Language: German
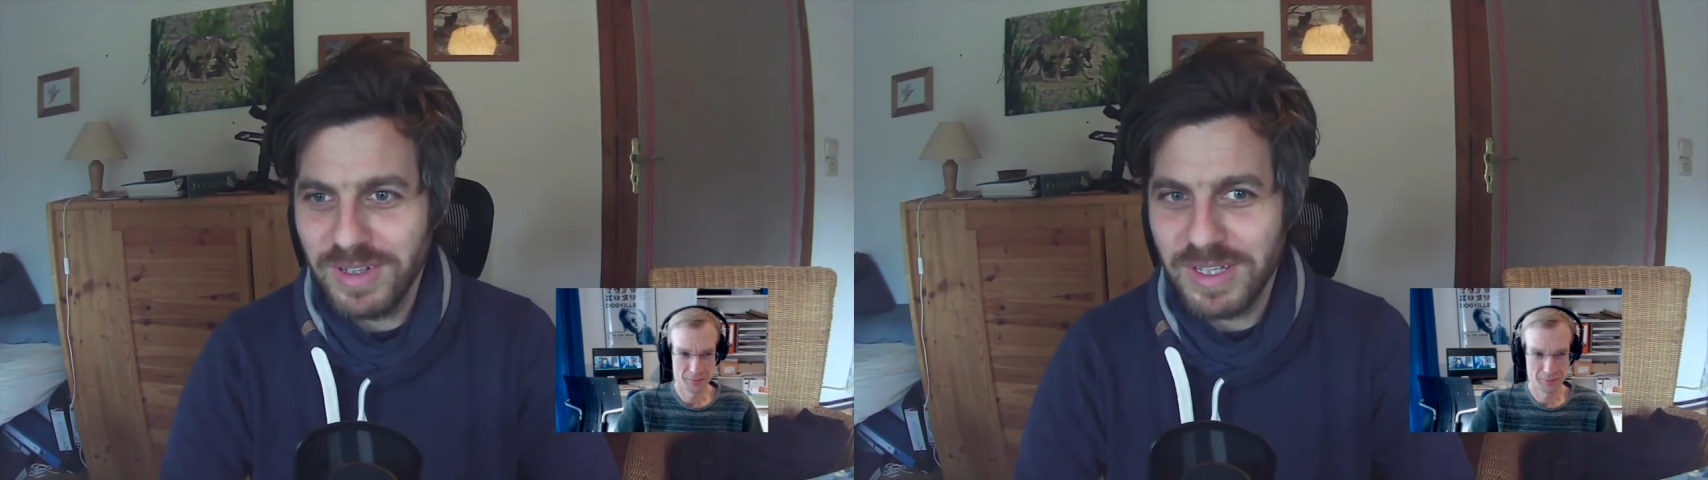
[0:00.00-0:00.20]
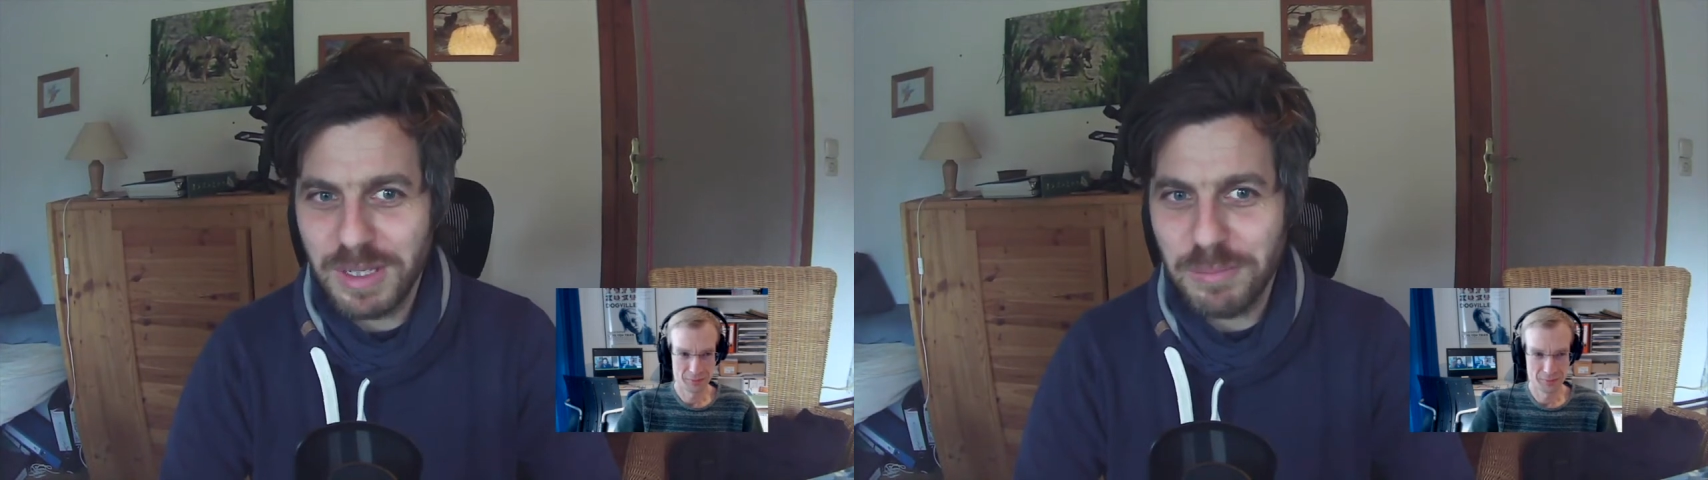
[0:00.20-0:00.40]

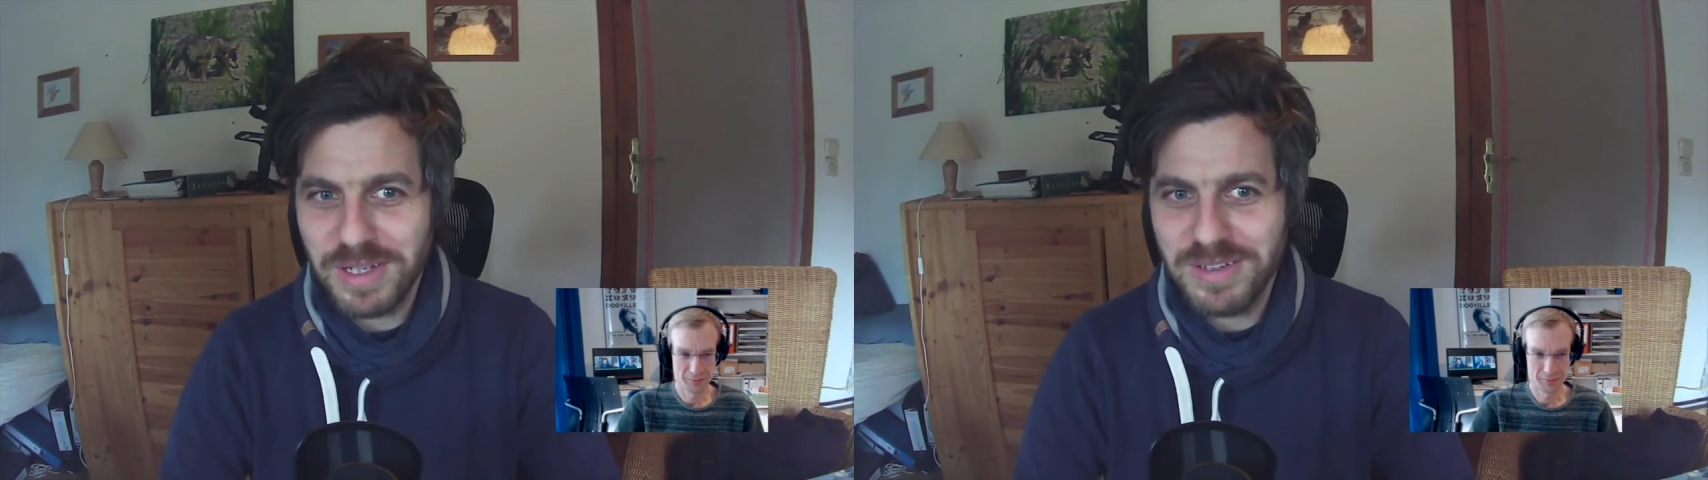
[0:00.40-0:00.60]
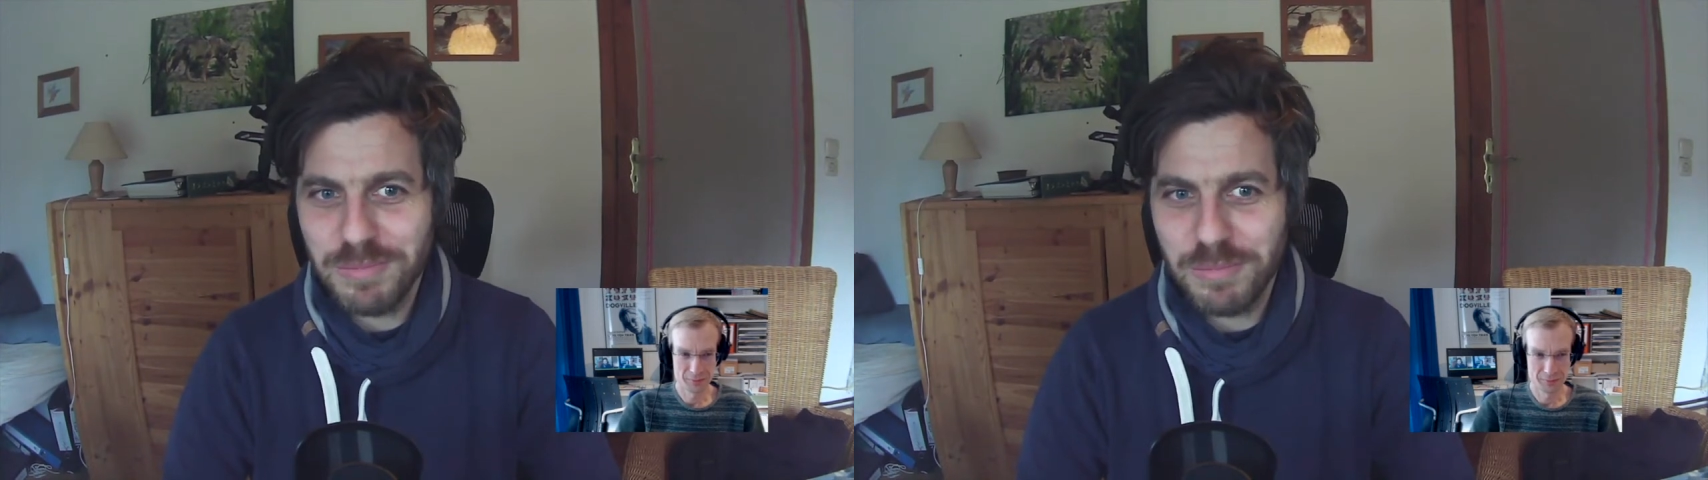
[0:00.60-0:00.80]
in dem
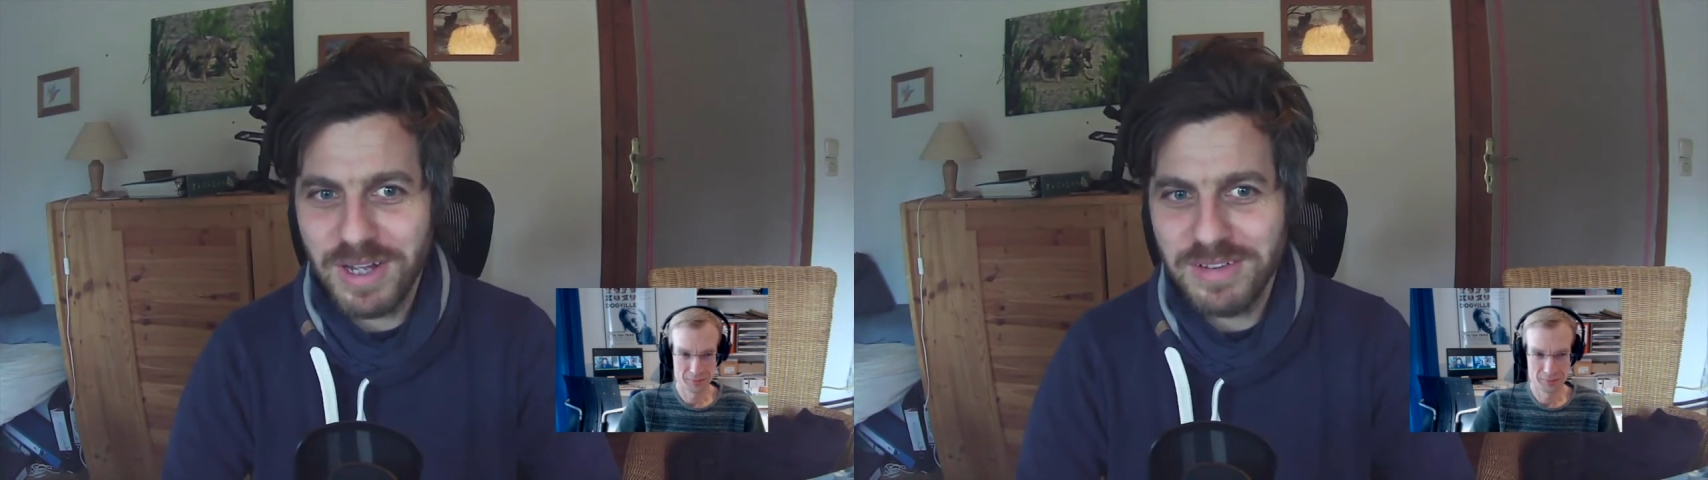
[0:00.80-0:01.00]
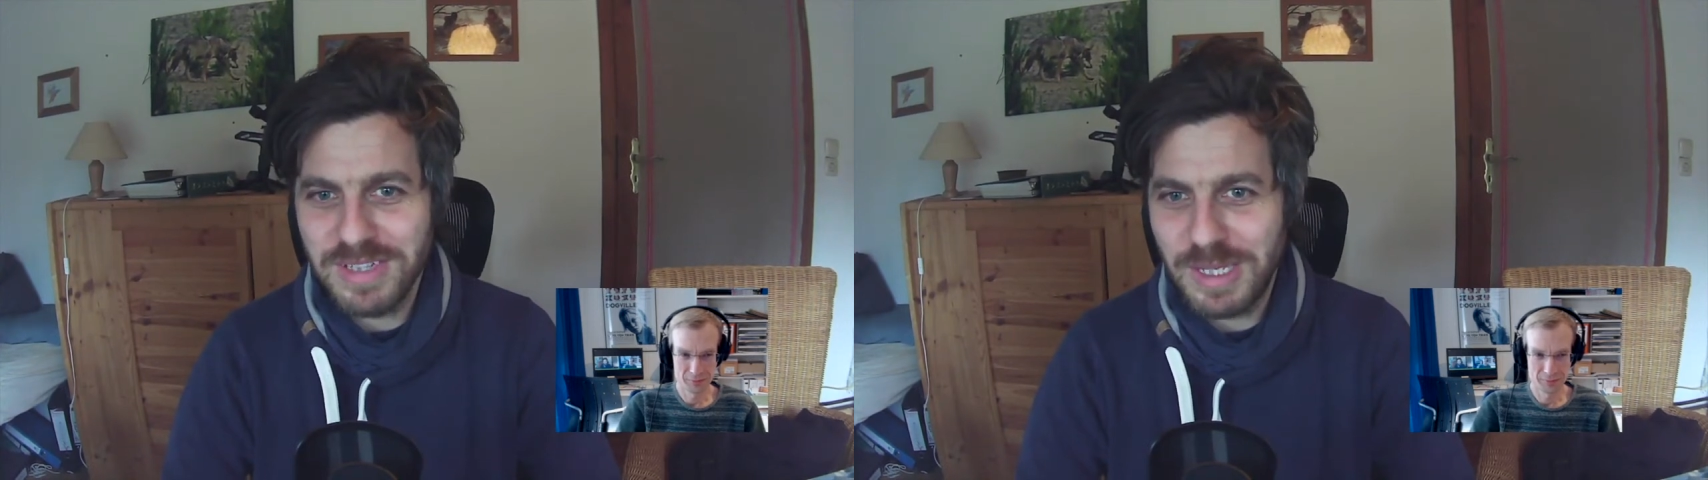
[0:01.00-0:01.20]
besten
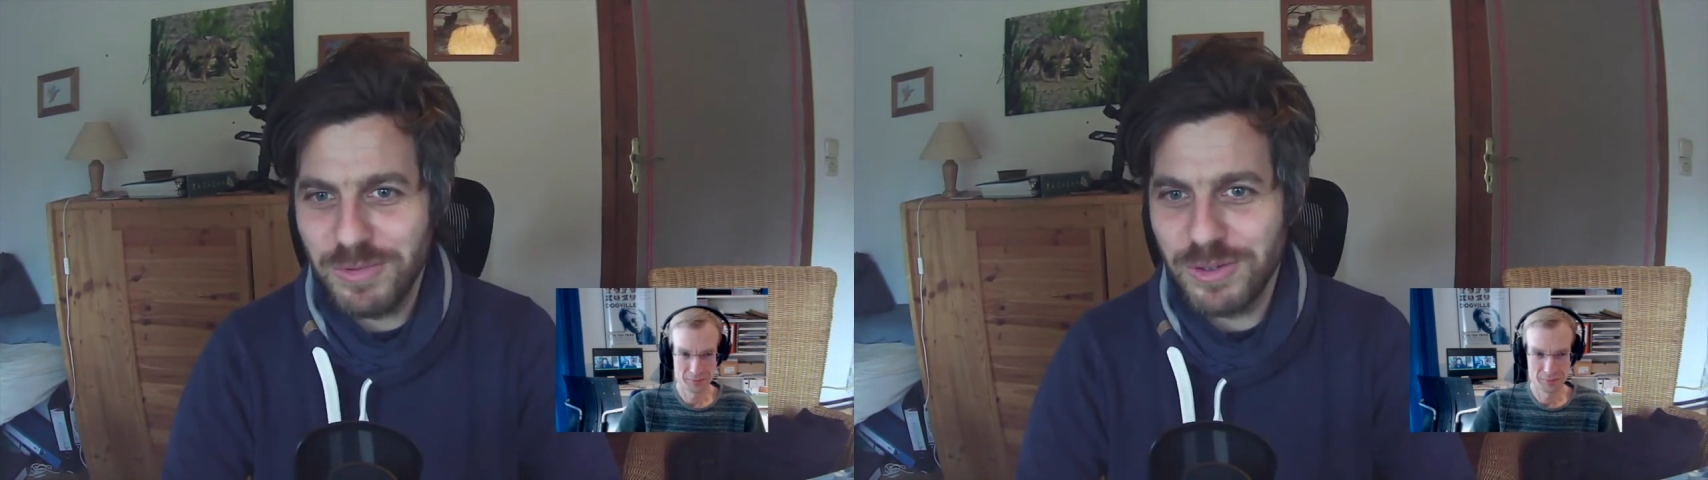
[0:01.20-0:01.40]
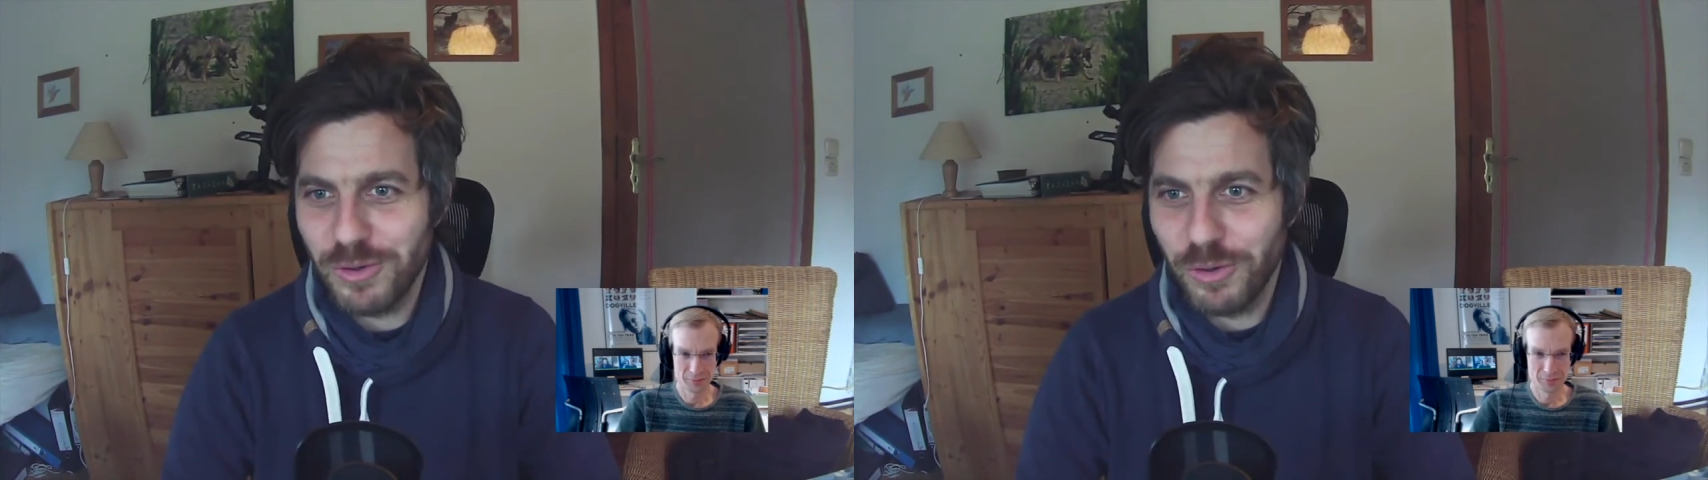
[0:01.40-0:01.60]
Maß, in dem
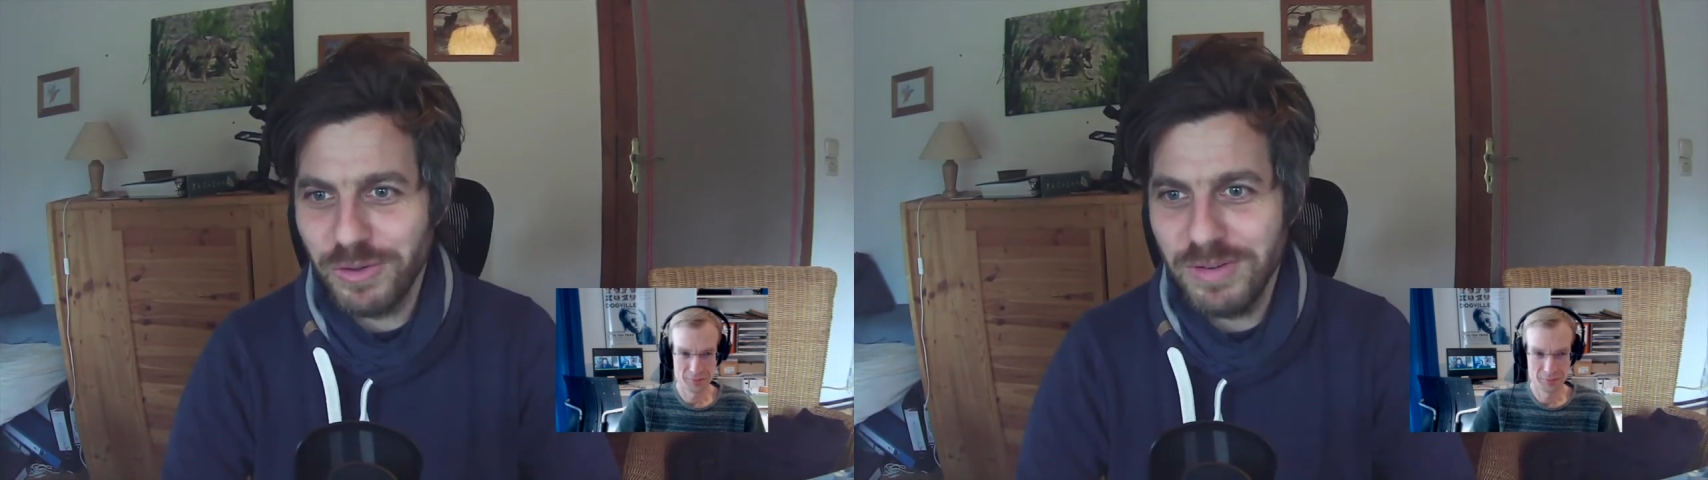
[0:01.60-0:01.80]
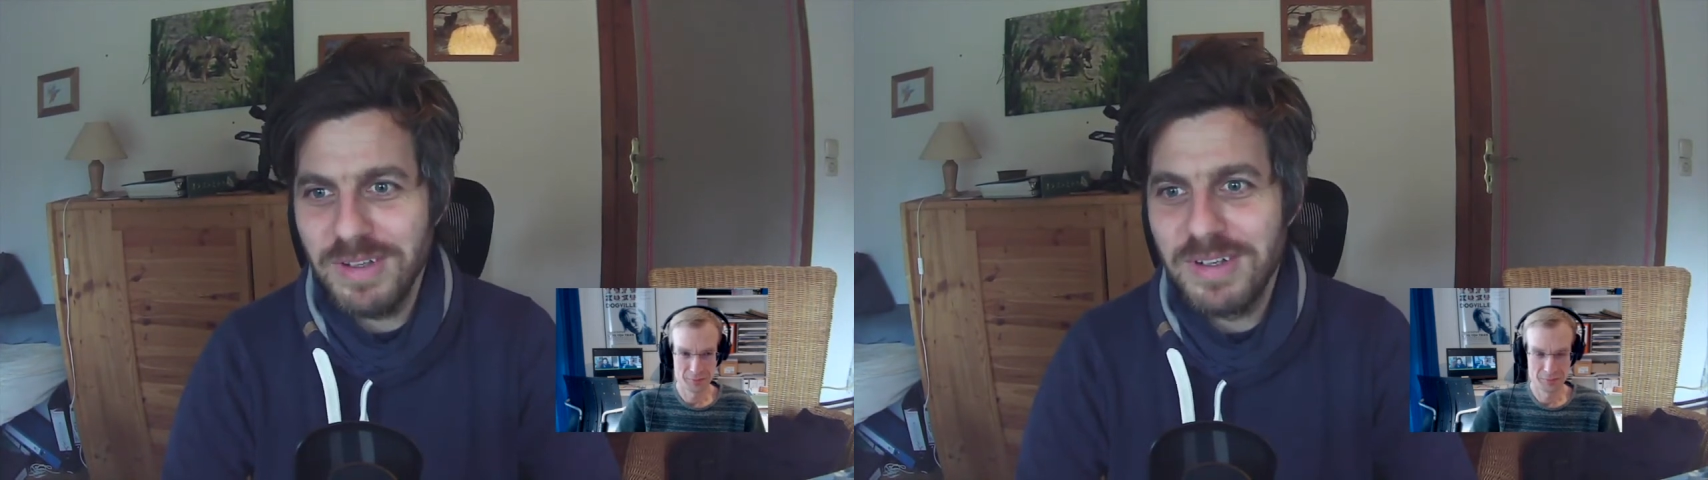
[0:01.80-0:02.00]
sie es
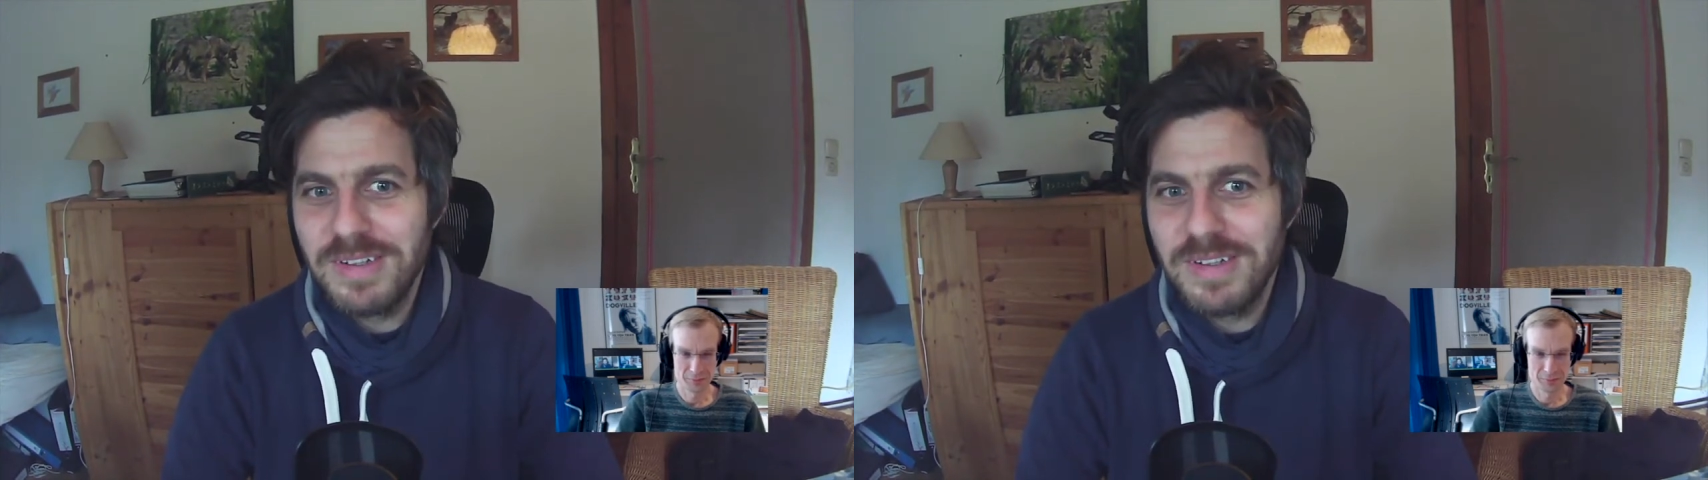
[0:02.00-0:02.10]
könnten.